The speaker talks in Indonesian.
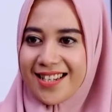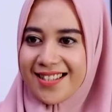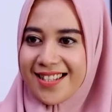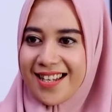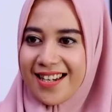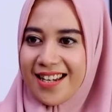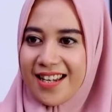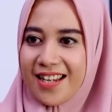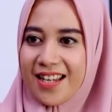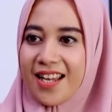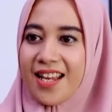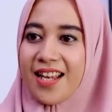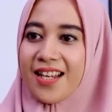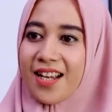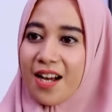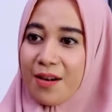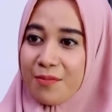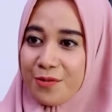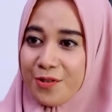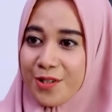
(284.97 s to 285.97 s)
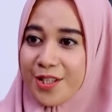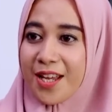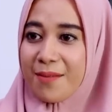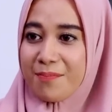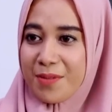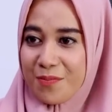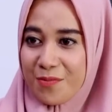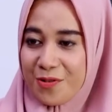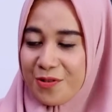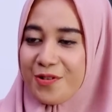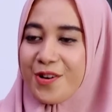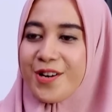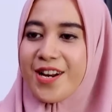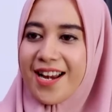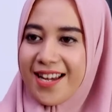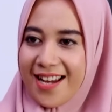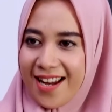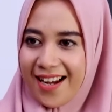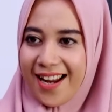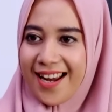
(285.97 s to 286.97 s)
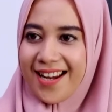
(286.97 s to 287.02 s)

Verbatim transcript: ke sini. Kamu siapin buku dan yang